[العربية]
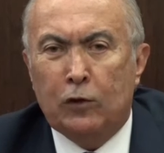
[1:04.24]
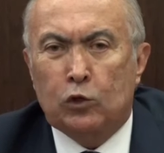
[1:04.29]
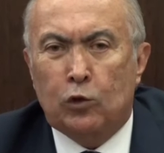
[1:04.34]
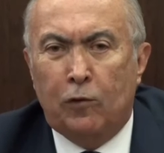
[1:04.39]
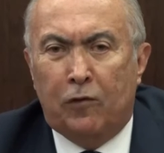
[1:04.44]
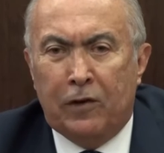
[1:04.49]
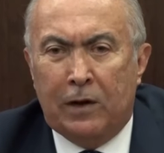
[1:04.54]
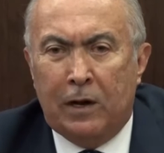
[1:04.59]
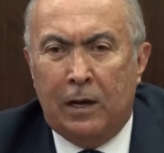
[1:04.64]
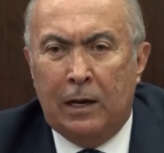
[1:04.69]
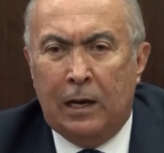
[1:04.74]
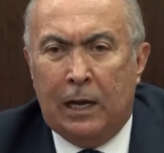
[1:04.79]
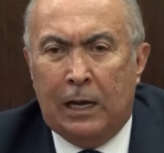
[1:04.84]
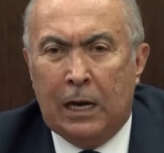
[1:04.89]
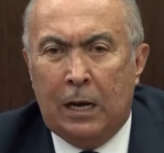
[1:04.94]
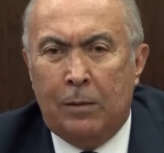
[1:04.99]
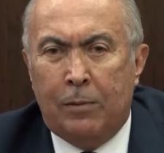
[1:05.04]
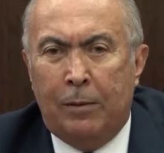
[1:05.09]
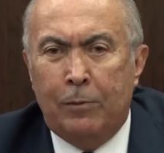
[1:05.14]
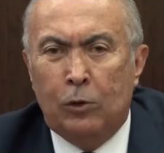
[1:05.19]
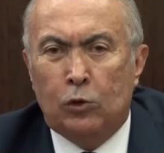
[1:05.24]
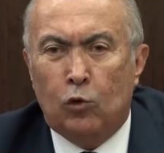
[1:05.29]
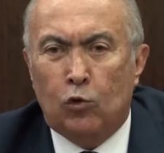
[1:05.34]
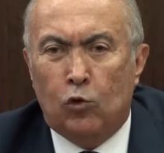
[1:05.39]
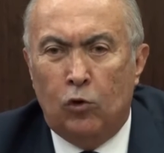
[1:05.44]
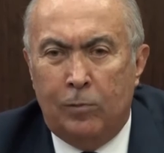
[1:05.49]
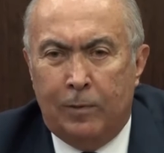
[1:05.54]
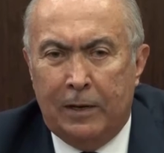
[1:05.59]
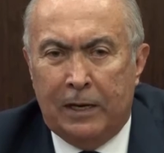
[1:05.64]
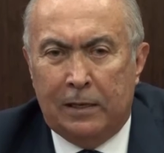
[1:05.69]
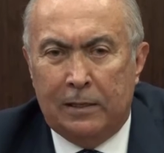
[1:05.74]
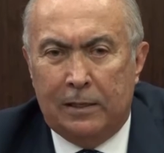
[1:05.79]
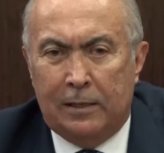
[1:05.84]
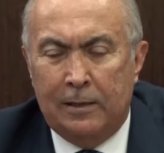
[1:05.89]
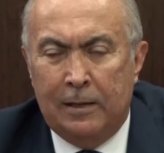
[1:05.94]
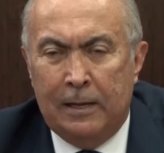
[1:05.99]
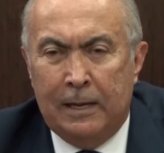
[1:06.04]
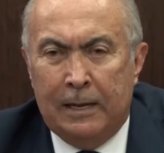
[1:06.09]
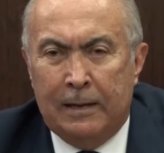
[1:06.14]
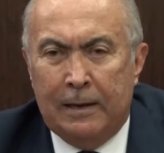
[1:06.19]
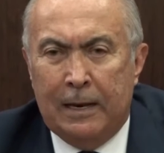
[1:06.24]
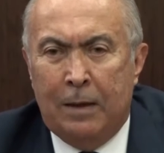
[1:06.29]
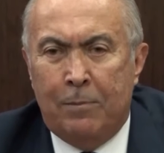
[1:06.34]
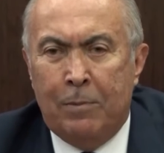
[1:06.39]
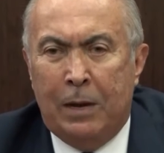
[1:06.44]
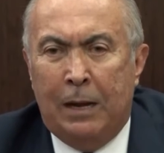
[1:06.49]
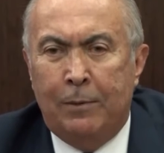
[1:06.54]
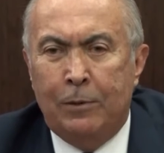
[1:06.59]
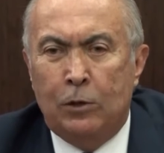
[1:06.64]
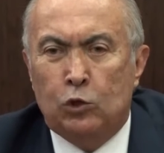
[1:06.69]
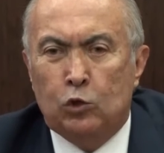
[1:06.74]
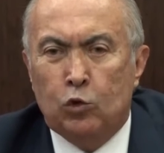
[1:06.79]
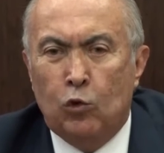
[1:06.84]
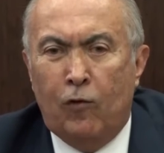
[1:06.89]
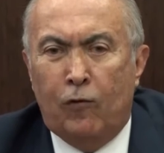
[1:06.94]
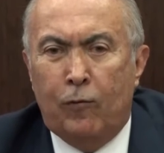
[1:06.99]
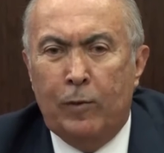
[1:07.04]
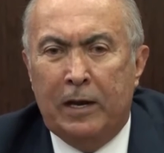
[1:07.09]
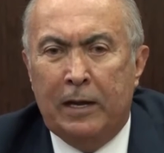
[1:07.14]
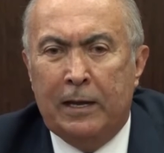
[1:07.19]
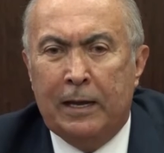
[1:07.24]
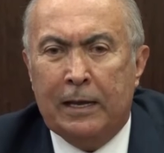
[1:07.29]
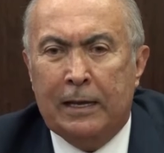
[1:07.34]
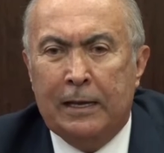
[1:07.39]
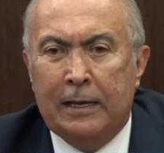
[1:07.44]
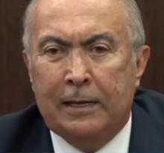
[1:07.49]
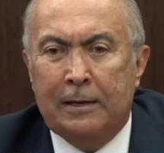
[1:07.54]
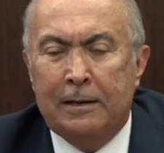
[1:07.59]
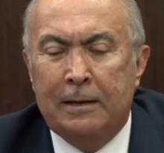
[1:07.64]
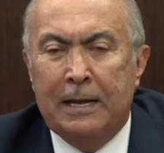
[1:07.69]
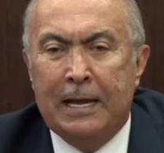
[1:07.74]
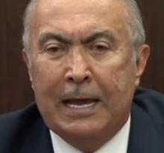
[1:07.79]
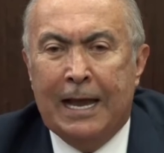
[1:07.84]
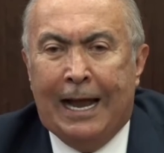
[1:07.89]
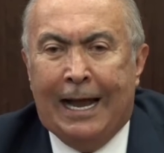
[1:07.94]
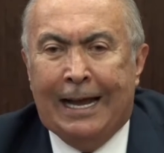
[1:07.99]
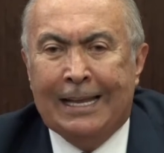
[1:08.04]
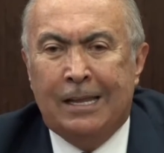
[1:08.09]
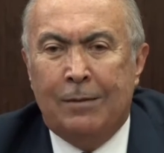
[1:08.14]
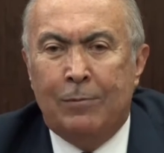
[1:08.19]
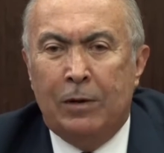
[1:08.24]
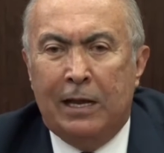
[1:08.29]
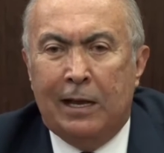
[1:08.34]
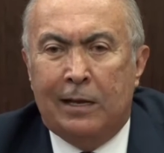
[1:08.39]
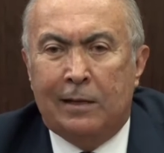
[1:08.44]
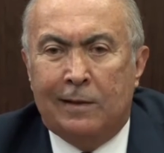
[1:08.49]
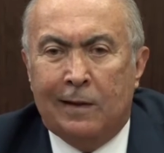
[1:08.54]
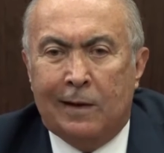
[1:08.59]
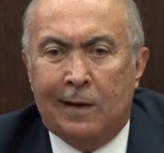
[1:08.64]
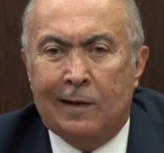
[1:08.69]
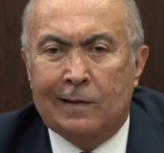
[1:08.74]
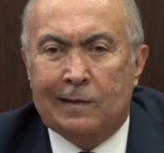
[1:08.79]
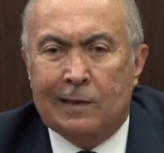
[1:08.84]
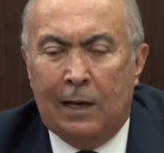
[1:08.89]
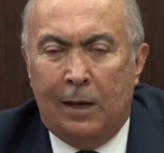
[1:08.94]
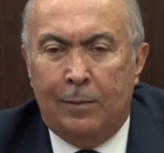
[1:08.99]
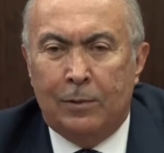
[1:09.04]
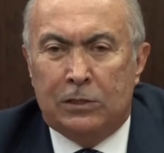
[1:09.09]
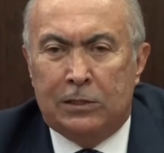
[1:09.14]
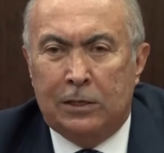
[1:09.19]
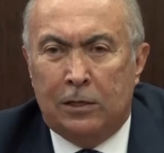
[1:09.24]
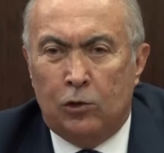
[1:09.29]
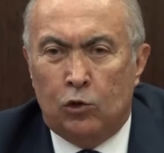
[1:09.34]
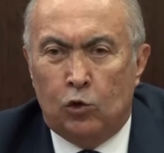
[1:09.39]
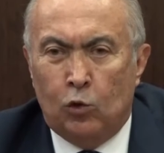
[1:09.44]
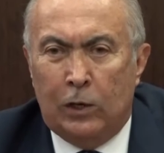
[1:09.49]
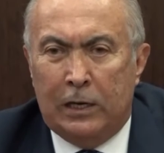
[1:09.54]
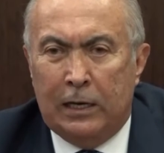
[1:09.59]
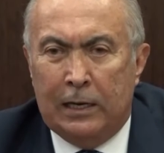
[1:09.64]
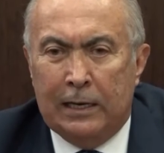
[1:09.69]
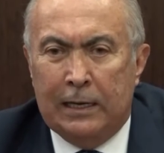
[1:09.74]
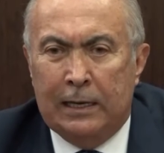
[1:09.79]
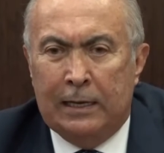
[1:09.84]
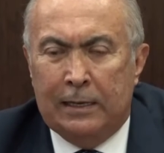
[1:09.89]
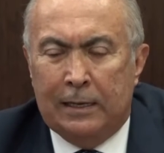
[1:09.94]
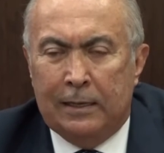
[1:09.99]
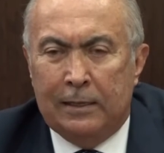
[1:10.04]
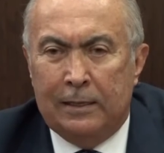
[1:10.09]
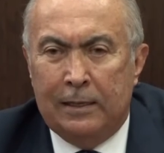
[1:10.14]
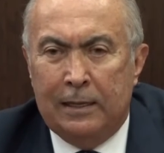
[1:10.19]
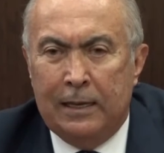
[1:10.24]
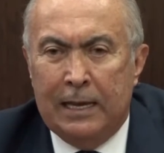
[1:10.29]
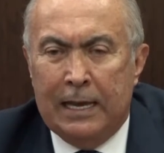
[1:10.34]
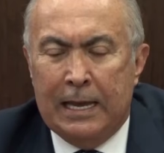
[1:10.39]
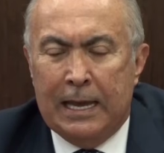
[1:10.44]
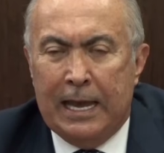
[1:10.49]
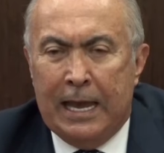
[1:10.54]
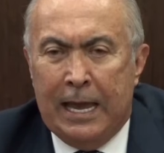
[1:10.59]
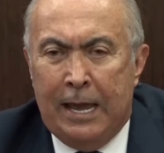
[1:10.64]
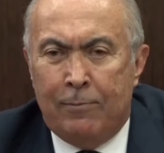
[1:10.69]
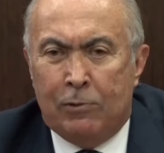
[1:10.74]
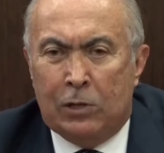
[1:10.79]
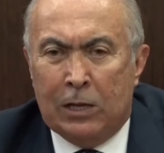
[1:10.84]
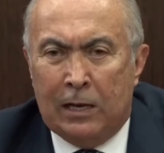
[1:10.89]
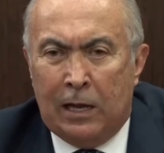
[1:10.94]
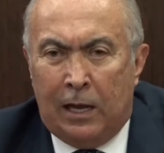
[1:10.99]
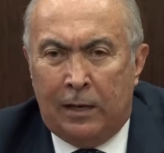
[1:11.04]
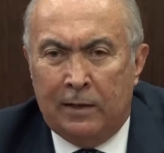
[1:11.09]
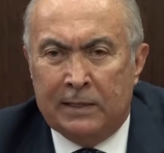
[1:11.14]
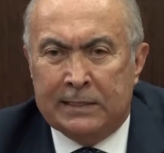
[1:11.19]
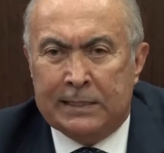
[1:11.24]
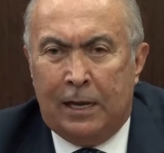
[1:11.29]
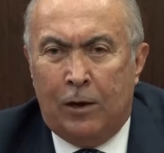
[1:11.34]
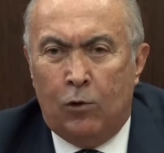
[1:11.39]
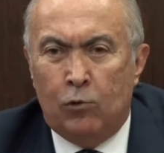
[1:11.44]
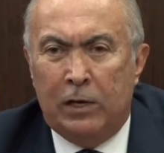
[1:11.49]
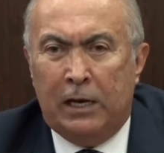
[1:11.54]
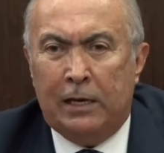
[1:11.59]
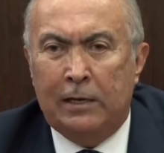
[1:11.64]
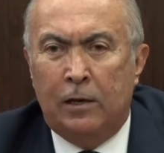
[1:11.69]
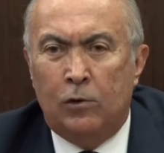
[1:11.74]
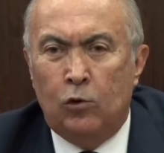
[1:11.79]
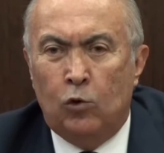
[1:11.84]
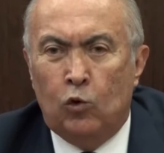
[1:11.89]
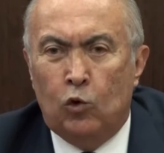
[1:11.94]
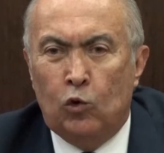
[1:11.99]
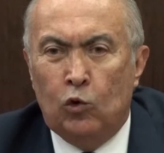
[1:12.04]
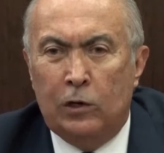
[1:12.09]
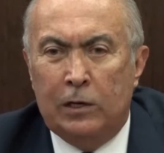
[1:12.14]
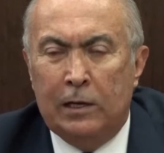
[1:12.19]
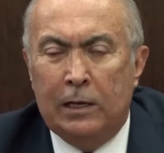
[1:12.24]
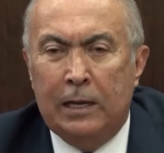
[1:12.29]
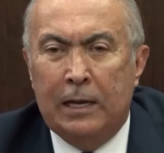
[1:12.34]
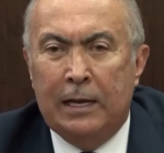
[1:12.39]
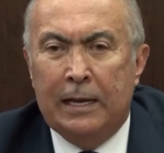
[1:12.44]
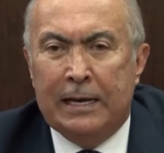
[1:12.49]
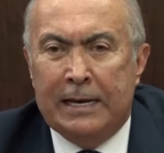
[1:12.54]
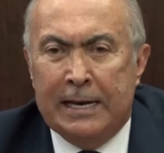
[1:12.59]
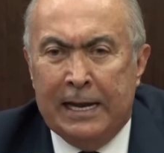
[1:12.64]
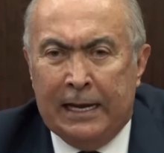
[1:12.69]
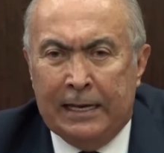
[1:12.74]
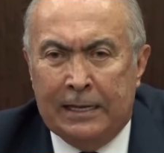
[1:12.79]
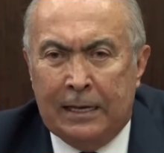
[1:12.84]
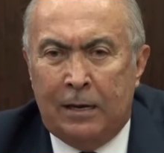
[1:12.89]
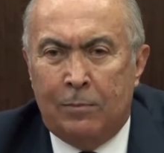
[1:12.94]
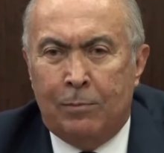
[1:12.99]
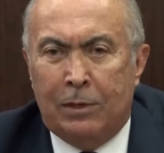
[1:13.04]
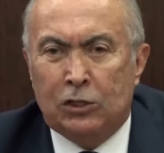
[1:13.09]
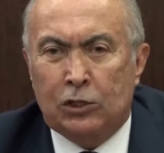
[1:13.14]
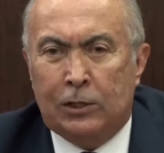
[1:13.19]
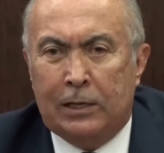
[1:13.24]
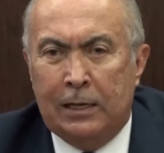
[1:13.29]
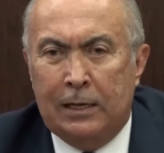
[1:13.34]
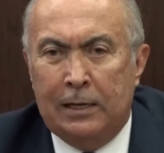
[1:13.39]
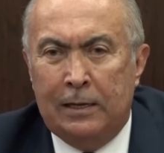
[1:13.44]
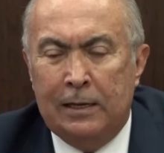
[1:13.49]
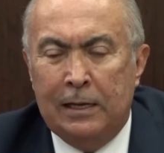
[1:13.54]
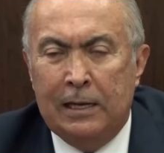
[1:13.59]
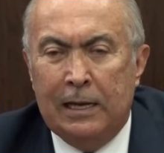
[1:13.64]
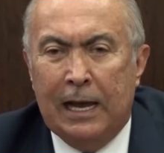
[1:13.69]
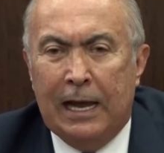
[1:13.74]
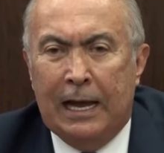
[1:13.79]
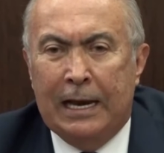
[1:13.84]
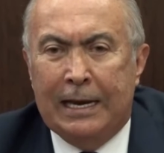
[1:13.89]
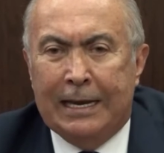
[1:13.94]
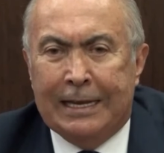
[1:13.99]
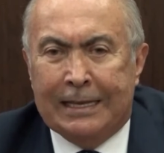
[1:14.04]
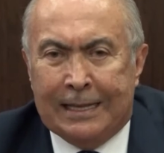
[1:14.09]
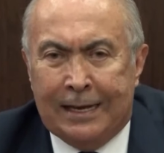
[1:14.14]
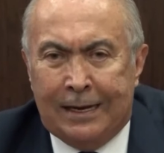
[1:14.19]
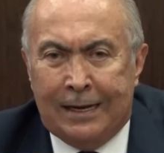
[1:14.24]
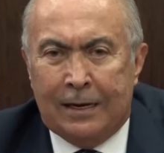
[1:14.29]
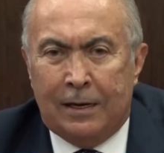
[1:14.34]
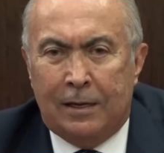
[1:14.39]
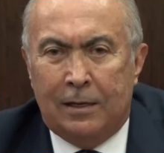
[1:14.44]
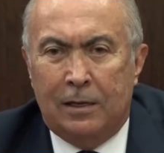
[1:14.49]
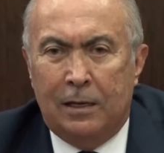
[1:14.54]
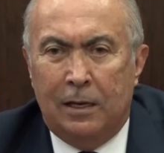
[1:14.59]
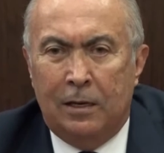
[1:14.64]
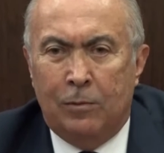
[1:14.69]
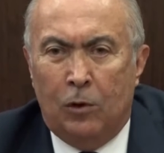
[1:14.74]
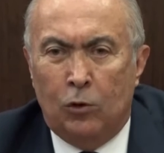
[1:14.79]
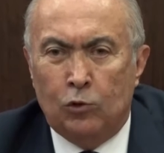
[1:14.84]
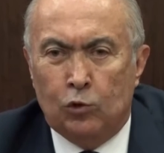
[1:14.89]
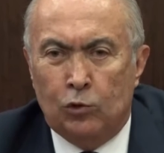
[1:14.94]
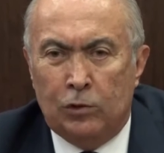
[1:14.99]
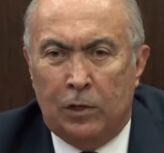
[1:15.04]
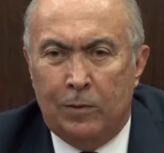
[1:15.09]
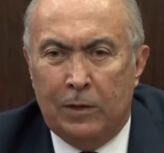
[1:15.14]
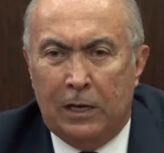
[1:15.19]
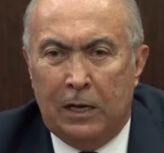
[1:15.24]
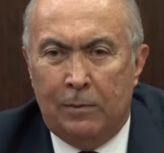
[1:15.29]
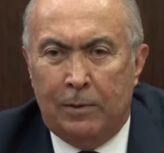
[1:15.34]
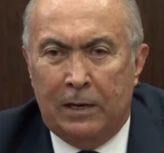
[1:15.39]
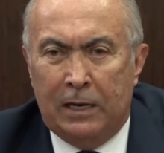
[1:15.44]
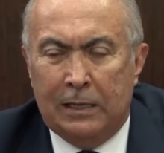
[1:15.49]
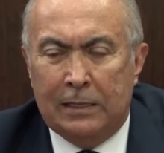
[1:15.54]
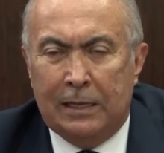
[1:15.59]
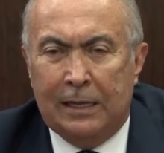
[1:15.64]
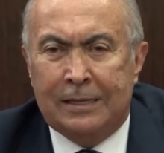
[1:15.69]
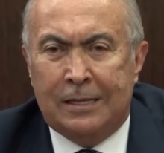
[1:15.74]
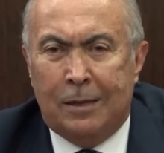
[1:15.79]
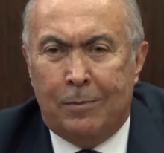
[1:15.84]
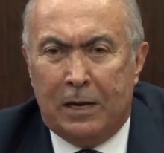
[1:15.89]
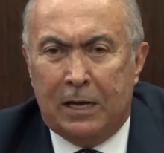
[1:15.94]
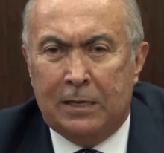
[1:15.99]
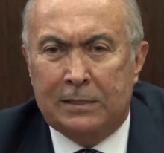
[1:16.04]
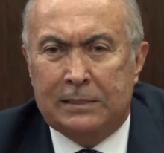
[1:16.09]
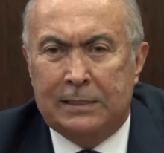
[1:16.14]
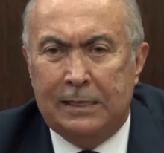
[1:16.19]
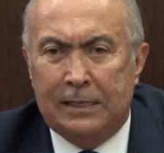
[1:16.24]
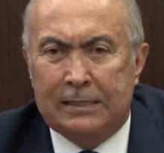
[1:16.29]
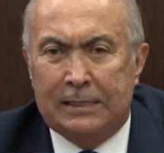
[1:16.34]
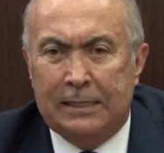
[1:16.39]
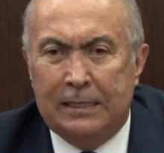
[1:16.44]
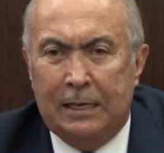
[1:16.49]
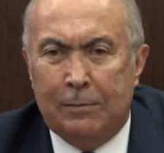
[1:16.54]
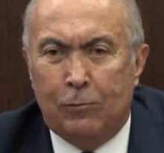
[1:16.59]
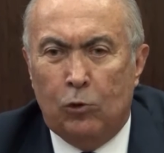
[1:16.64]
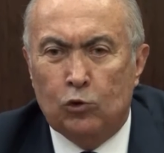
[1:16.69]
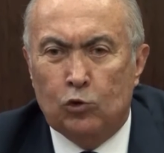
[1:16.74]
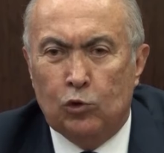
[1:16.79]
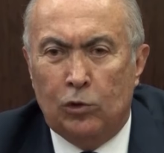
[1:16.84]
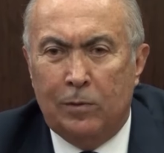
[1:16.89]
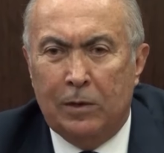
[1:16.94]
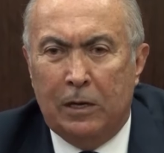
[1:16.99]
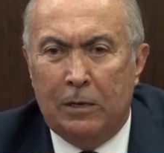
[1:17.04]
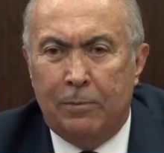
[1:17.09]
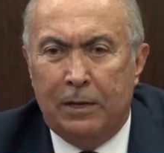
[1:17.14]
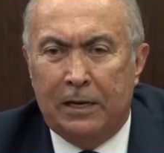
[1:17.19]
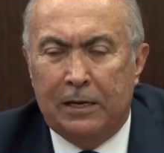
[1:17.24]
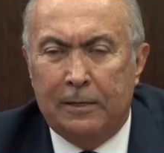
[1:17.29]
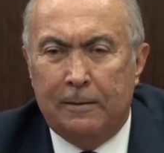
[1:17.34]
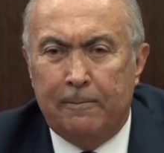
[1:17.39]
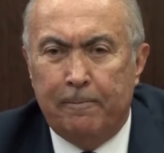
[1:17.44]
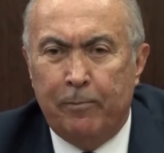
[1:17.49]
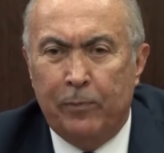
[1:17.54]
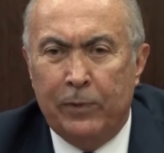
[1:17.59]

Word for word: السفراء العرب عم يتركوا البلد لما عم نشوف بالآخر عدم الاكتراث اللي عم يصير الدولي لنا امتى رح نصحى ونحن نقول نحن المشكل الإدارة الموجودة بهالبلد الطبقة السياسية موجودة بهالبلد